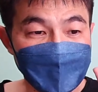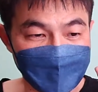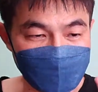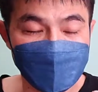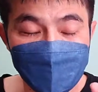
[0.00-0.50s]

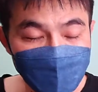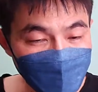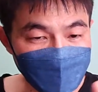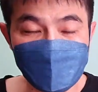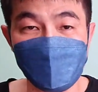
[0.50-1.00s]
强迫
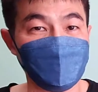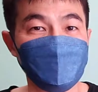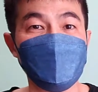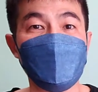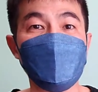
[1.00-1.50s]
人家留
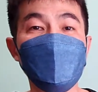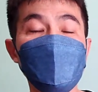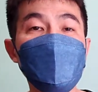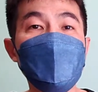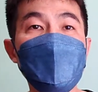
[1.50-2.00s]
下来。
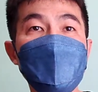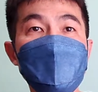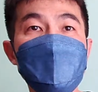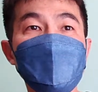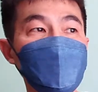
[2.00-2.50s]

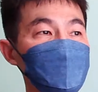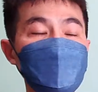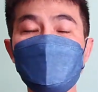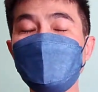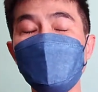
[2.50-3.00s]
有时
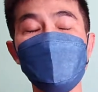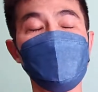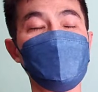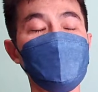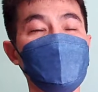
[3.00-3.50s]
候我们单位
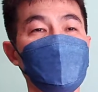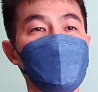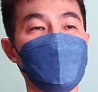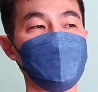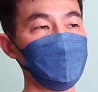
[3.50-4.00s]
有问题
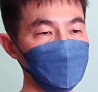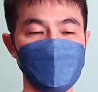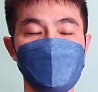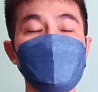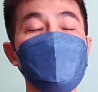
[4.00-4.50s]
嘛，你不
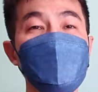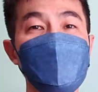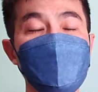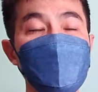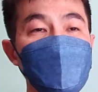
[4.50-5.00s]
喜欢这边
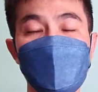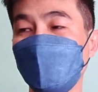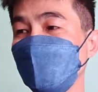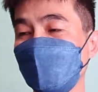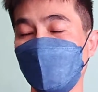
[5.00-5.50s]
的氛围，
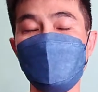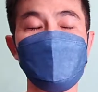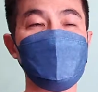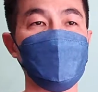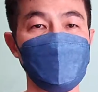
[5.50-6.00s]
你想要出
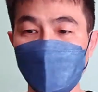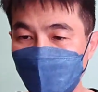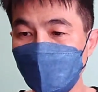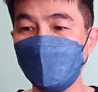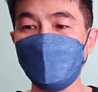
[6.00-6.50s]
去工作
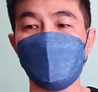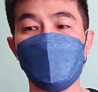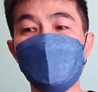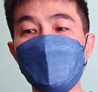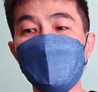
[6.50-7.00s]
没有问
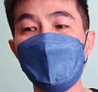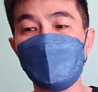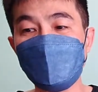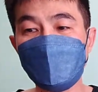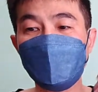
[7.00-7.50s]
题，
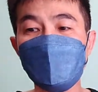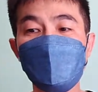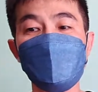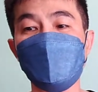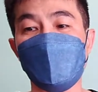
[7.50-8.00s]
你只要跟
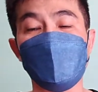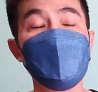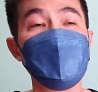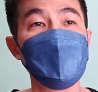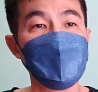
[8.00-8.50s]
我讲。
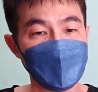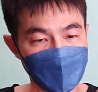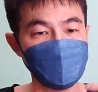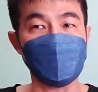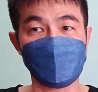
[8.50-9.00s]

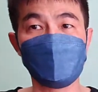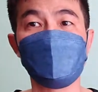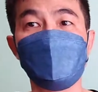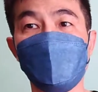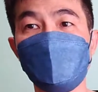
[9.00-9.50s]
我想出
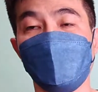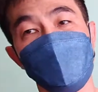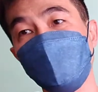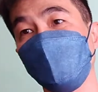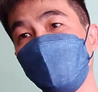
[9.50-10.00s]
去工作，
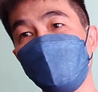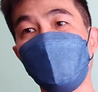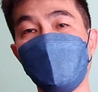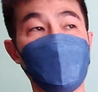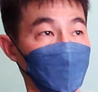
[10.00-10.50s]
我觉得军
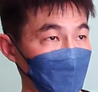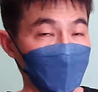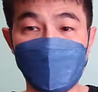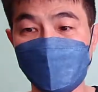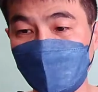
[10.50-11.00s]
中不好，我
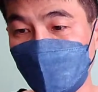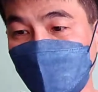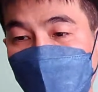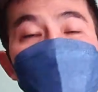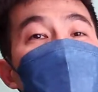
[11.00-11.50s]
马上盖
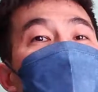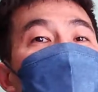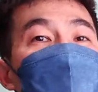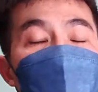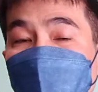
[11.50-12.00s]
章，
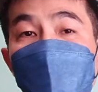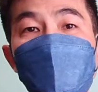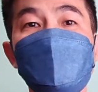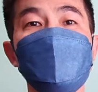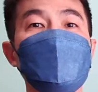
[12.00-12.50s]
没有
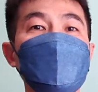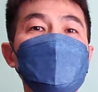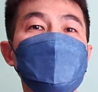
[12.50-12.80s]
问题啊。